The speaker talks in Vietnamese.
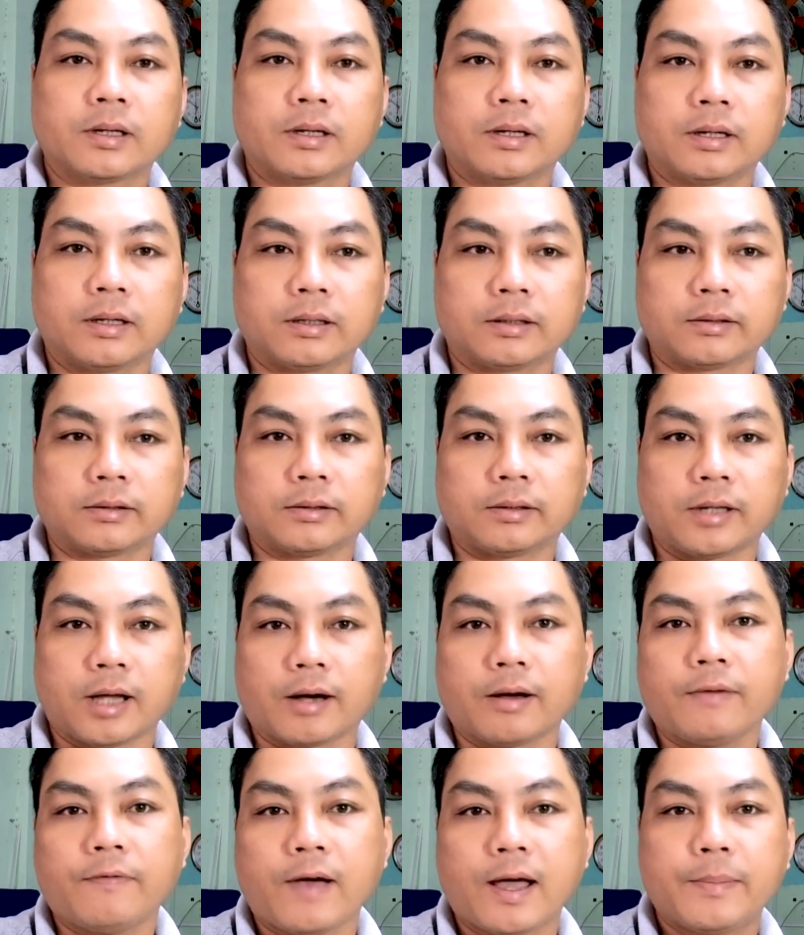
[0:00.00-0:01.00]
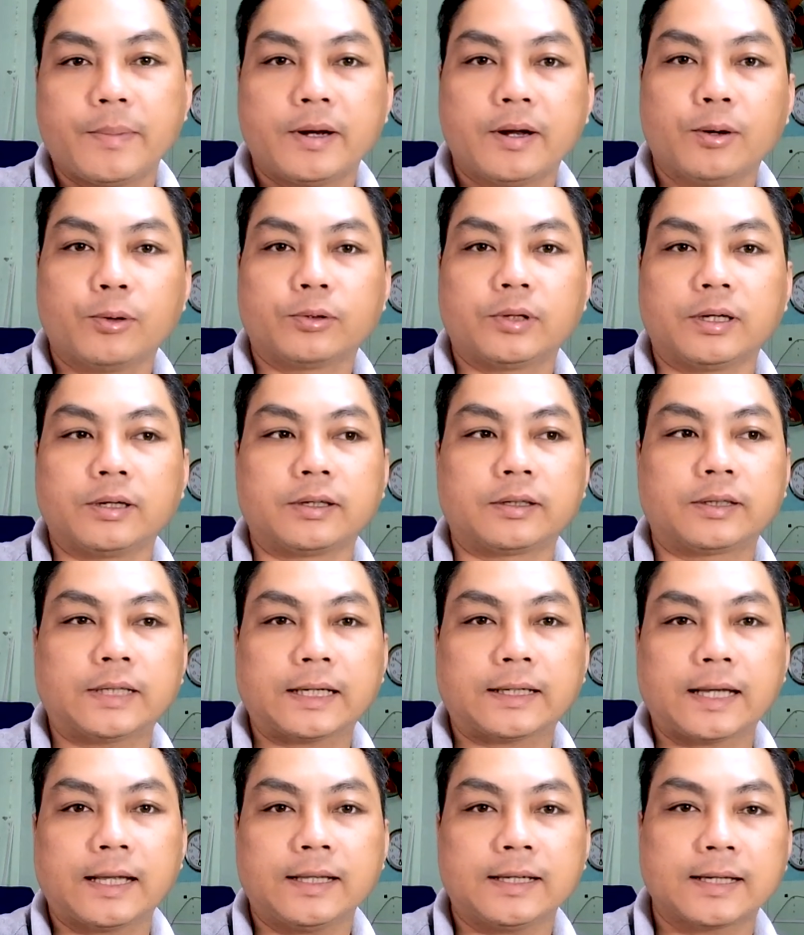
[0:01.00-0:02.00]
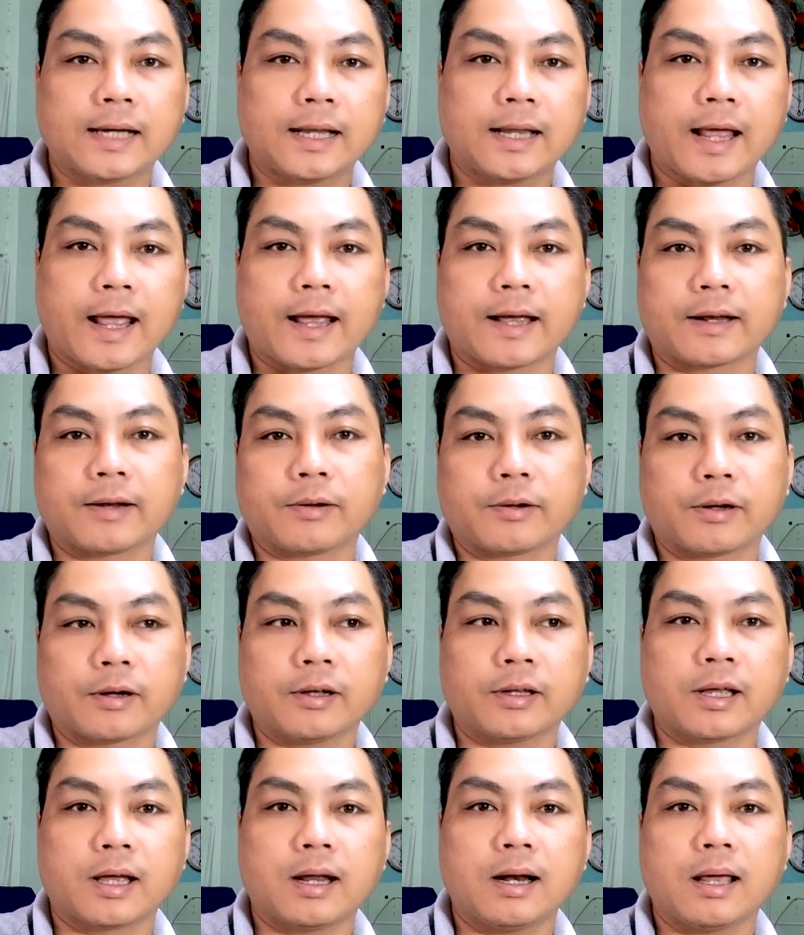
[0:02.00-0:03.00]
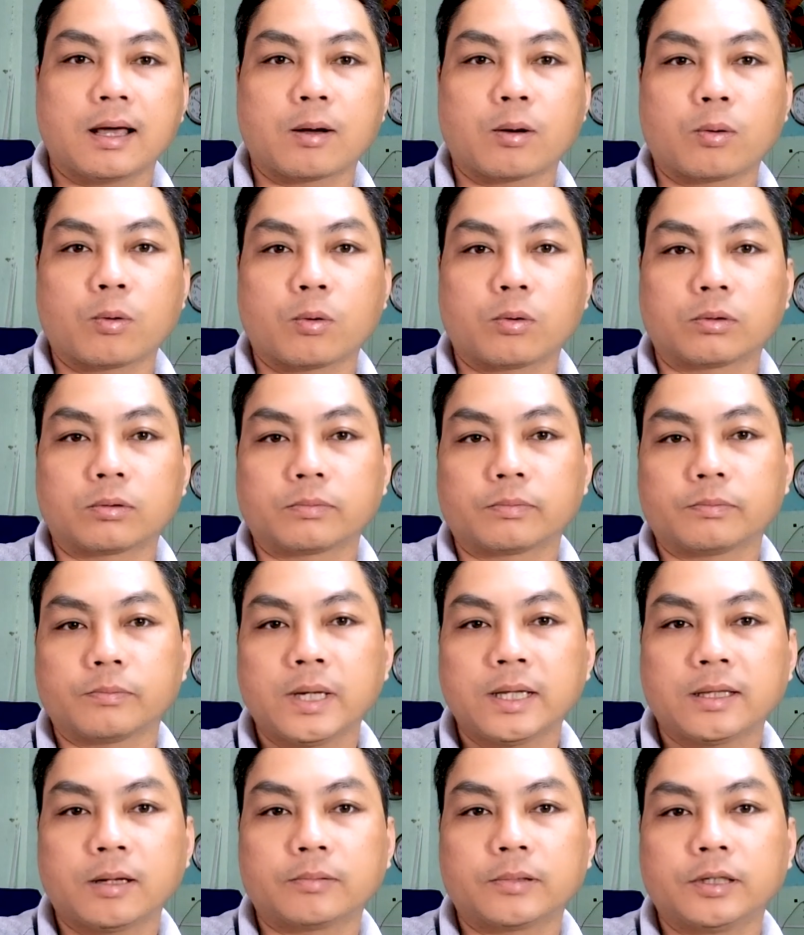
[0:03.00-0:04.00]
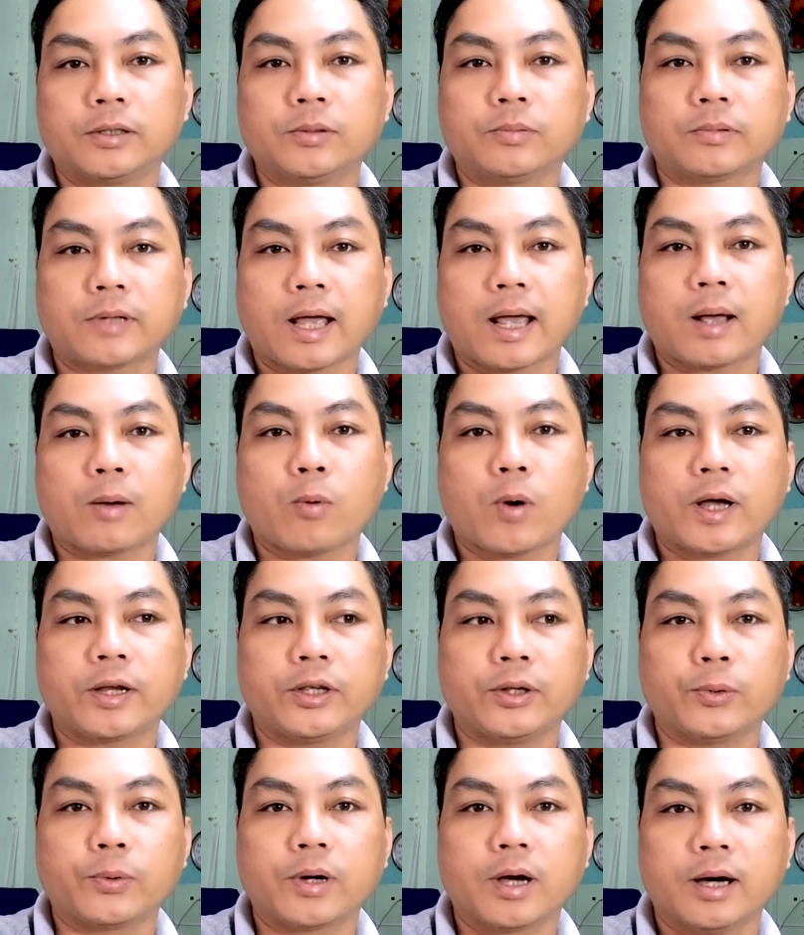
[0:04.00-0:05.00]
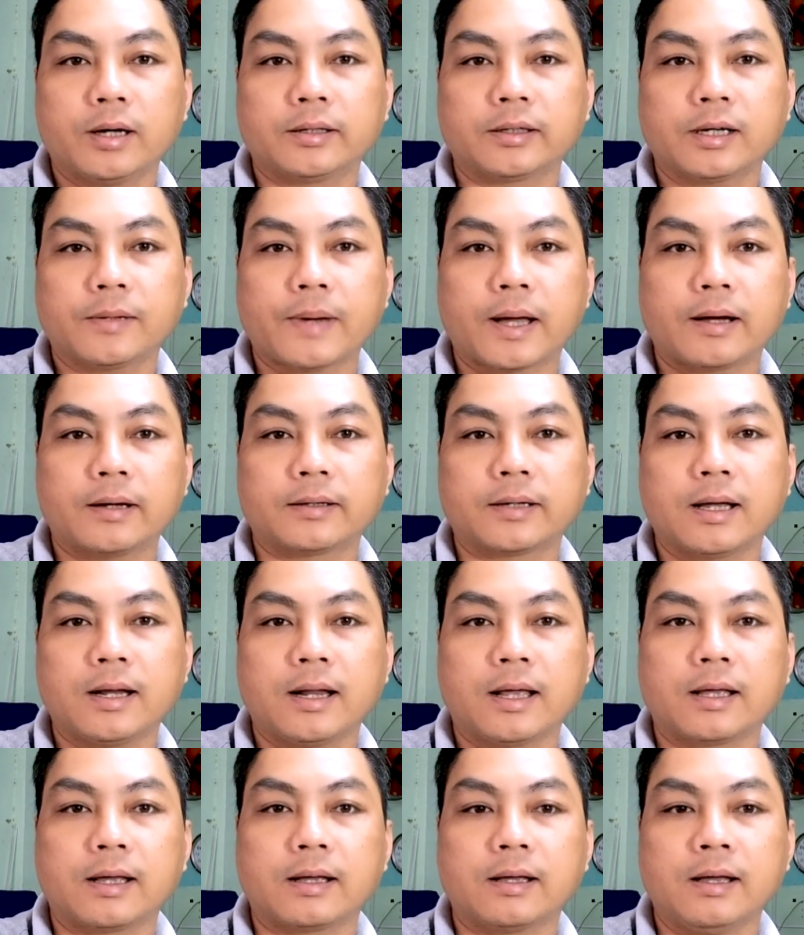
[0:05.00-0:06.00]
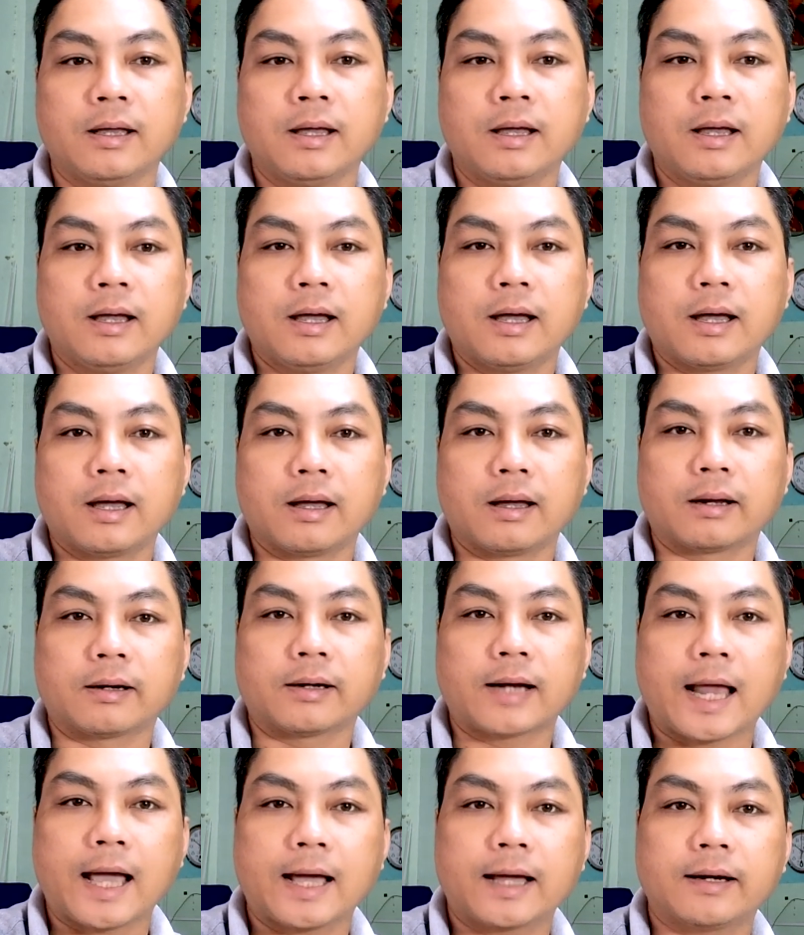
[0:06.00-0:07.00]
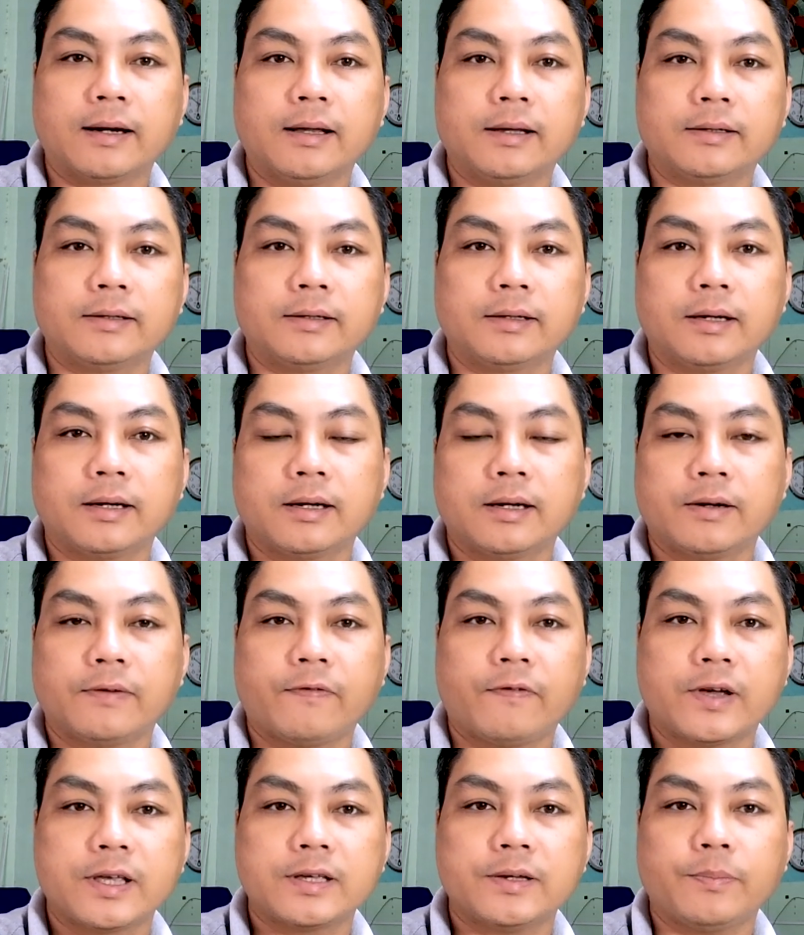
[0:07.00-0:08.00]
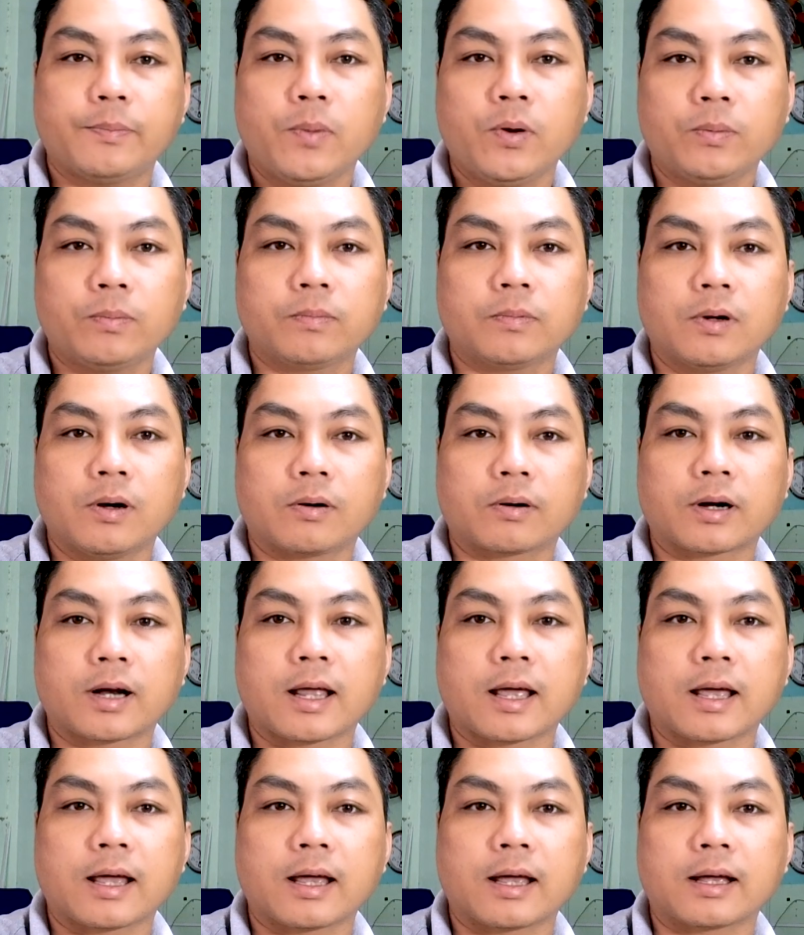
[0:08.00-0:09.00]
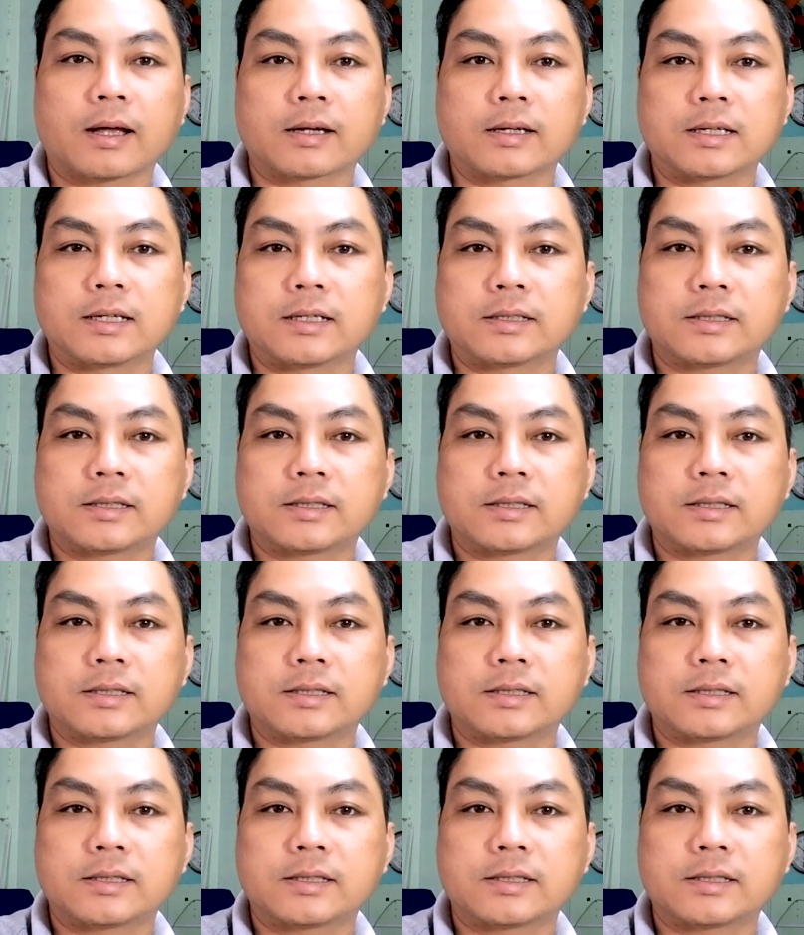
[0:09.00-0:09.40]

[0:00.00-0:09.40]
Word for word: ờ, nhận cái file menu thì chắc chắn thì khách hàng có thể là biết thông tin chúng ta qua nhiều kênh các bạn có thể là ờ, đăng lên Facebook hoặc là